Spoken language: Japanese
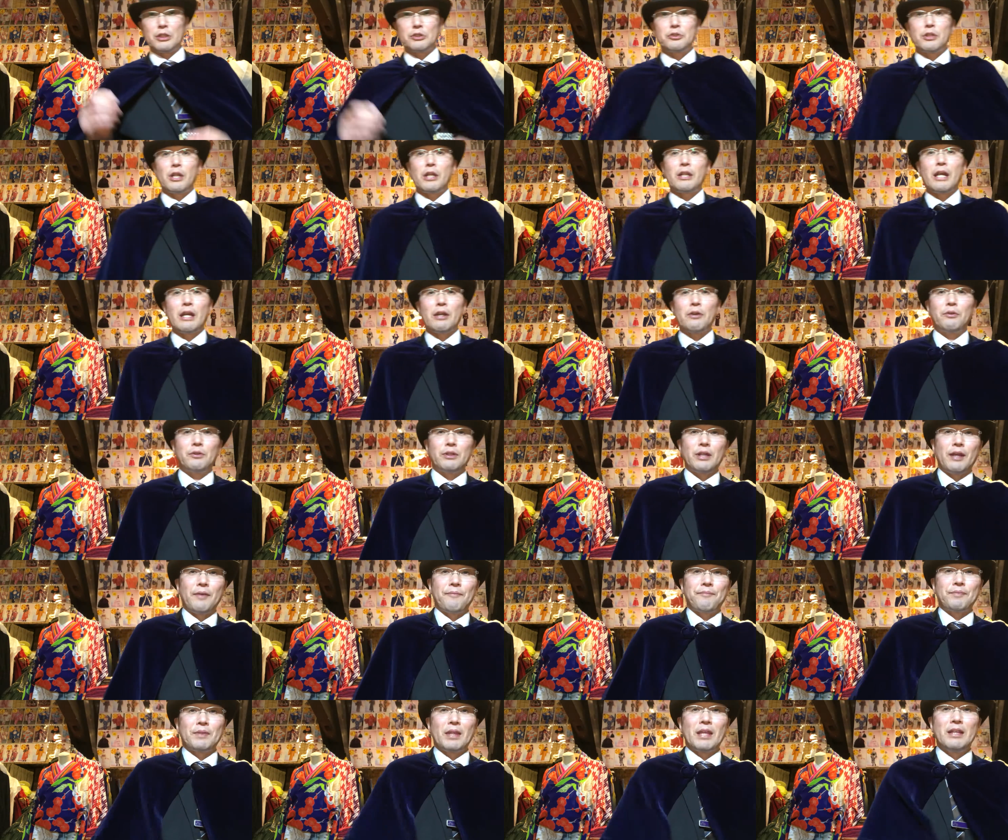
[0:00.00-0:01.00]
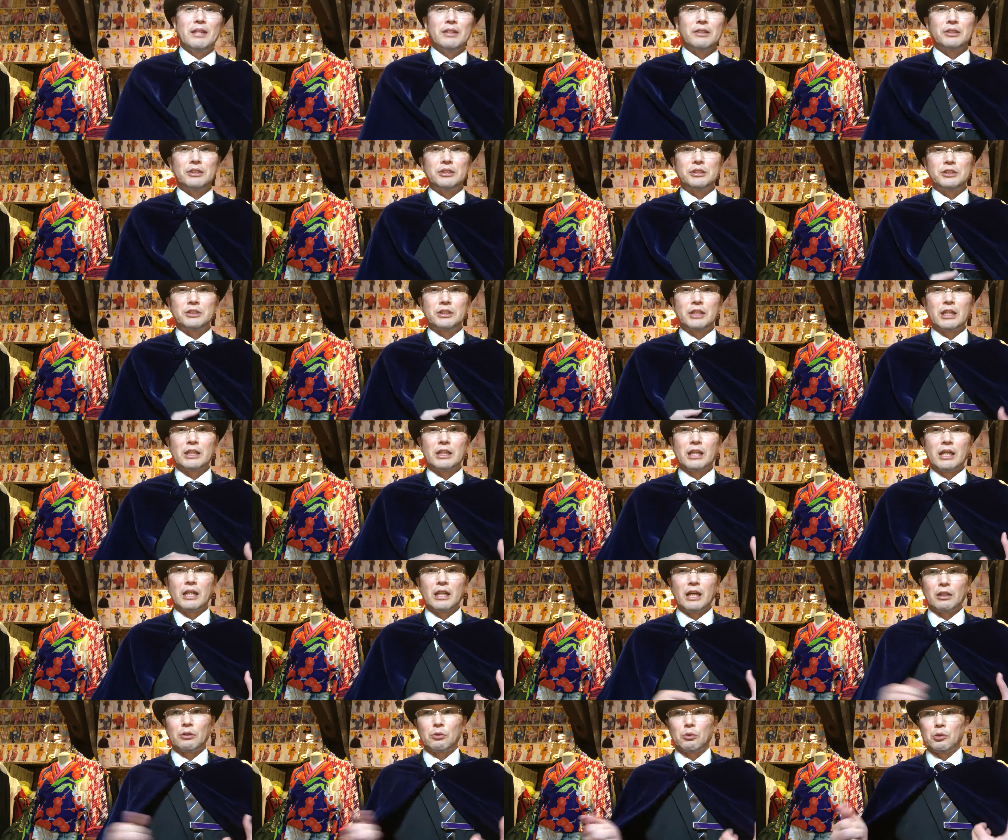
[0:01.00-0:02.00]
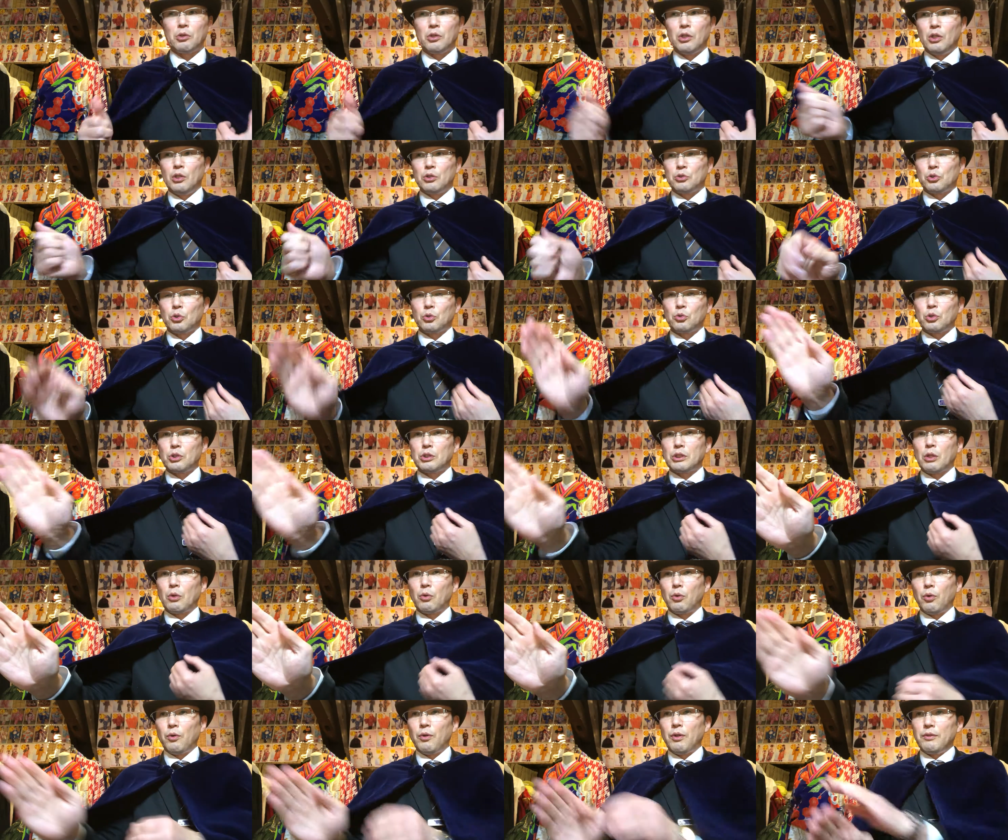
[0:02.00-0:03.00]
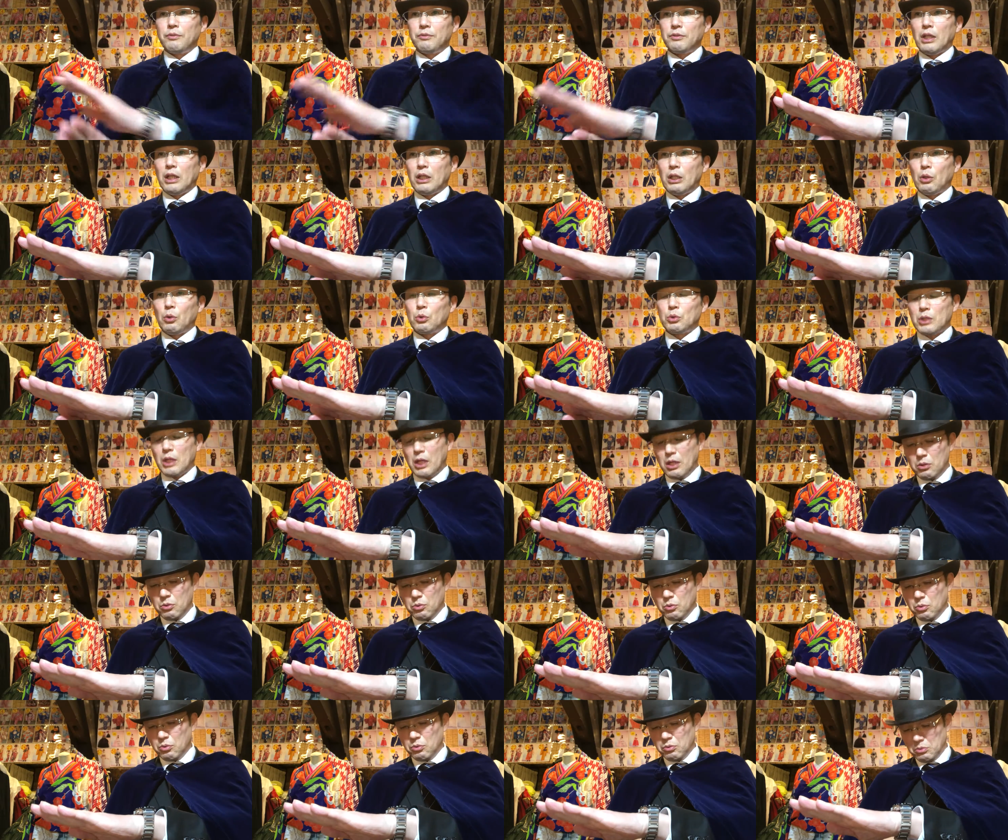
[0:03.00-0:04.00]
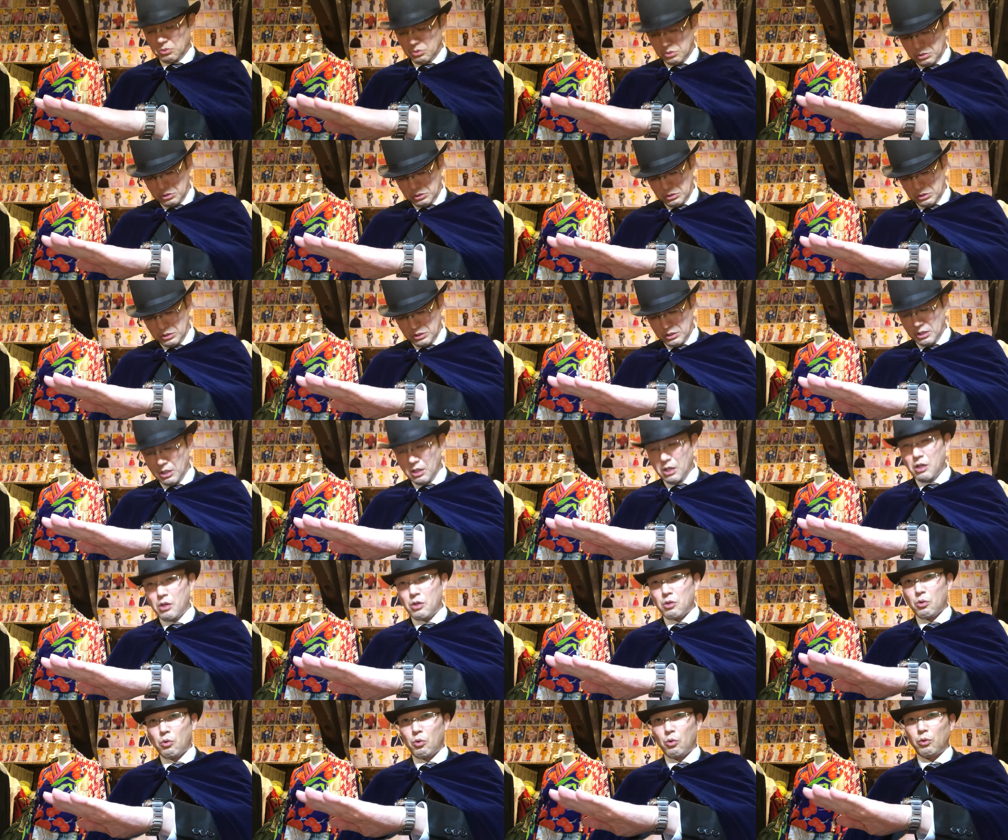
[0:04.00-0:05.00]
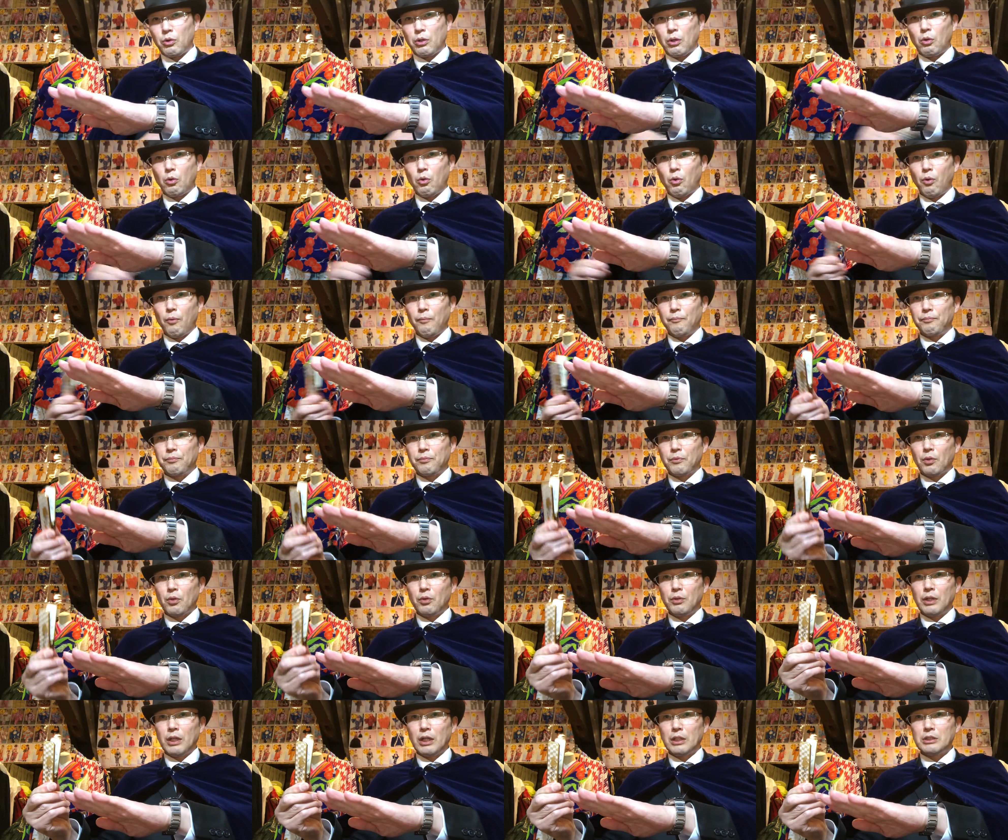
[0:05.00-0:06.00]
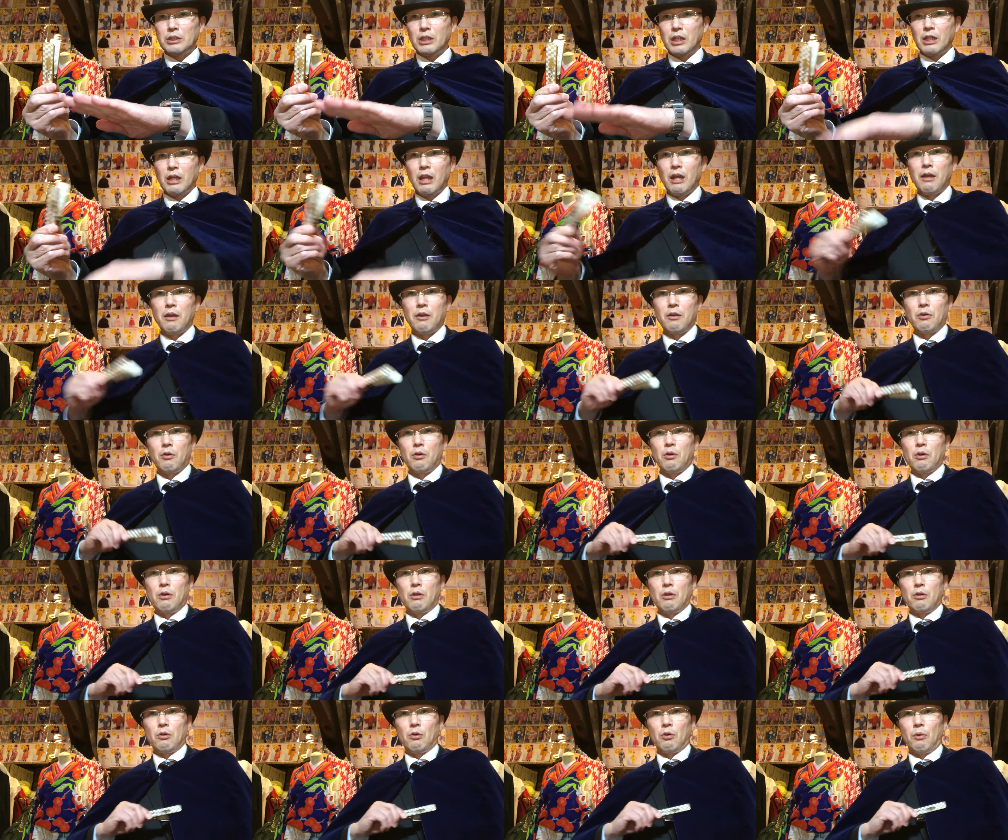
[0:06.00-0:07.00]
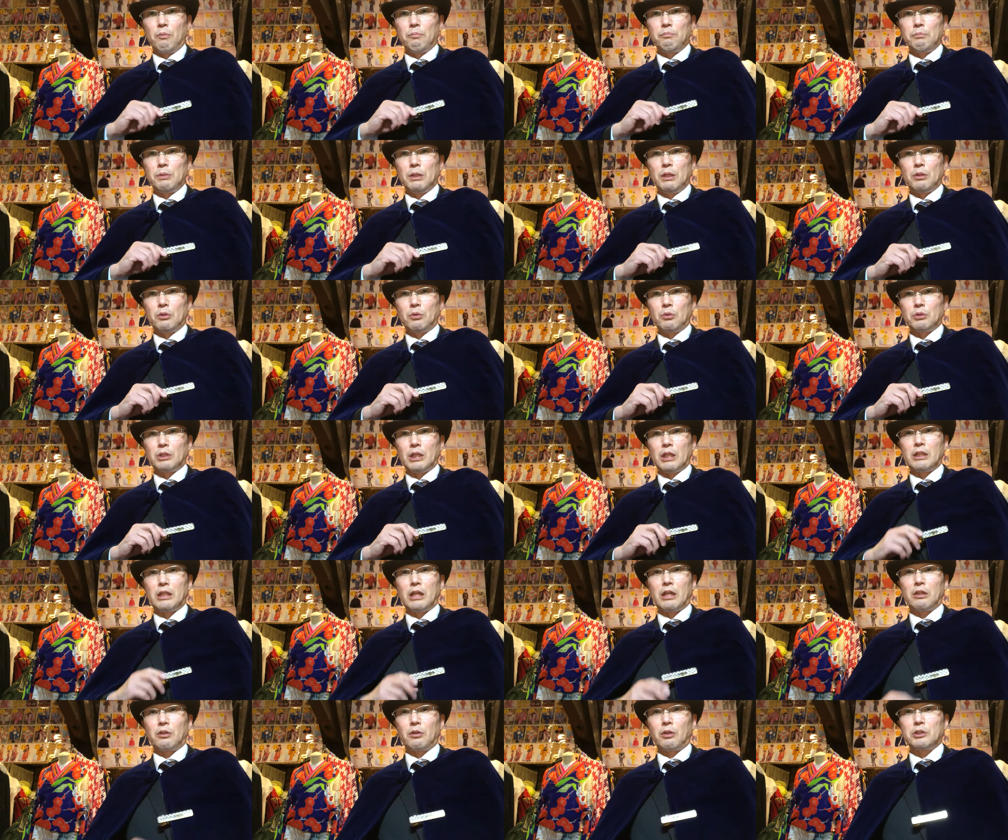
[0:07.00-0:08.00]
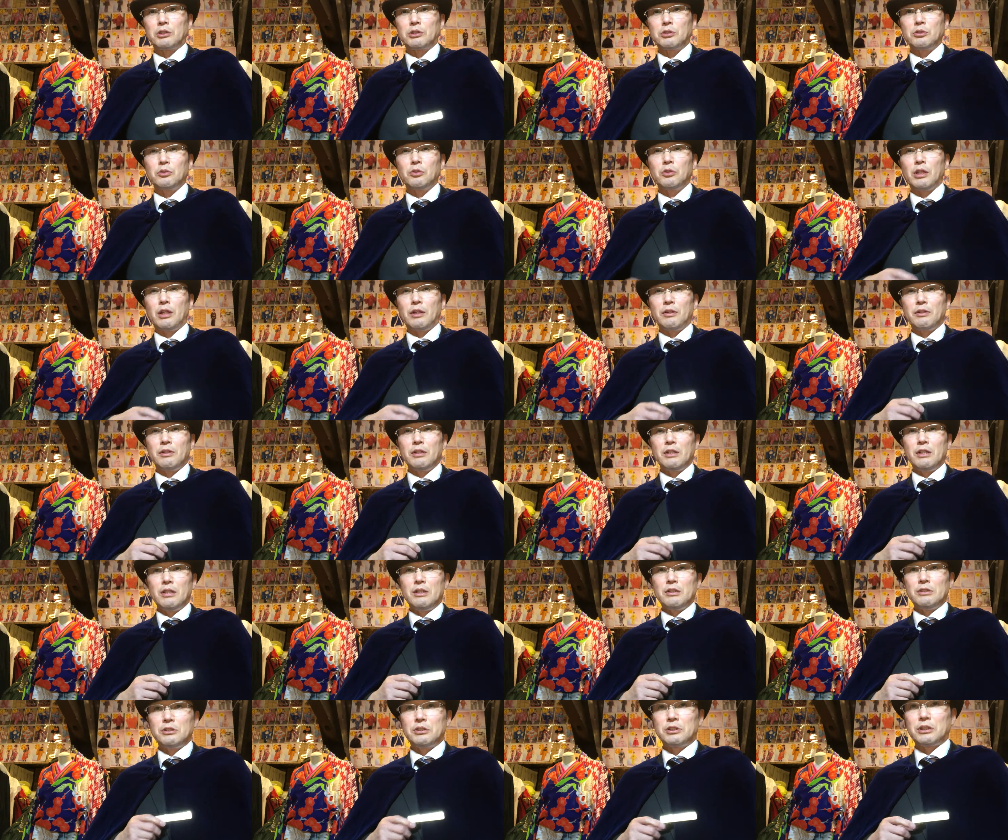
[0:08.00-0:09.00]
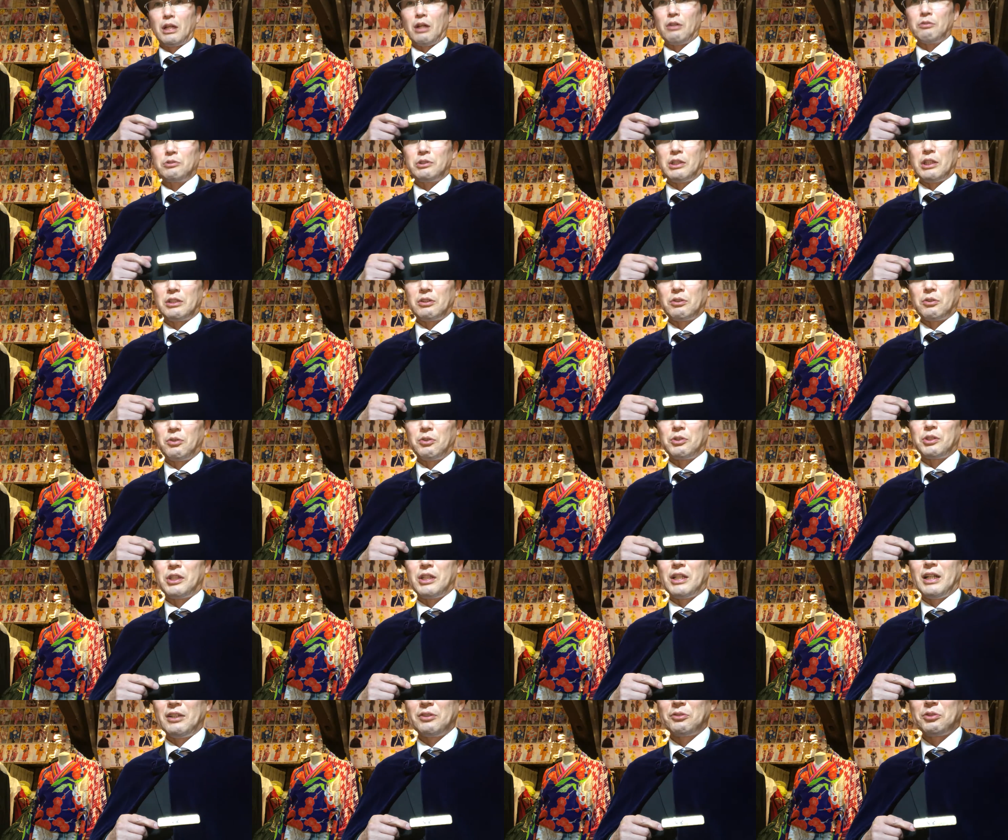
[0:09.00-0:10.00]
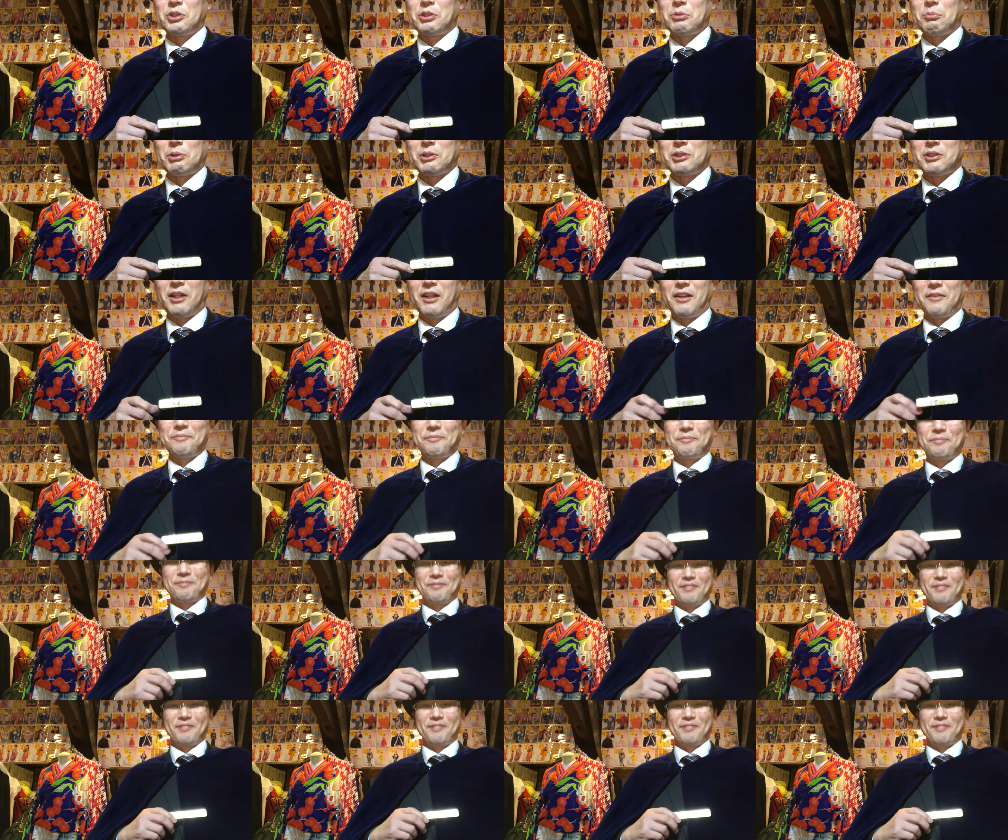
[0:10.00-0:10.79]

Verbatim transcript: がずれないように着付けたりあとちょっとしたこう手で押さえるのをここでこうこんな感じでねピッと押さえたりとかするのに使うんですこうキラーンとしてますね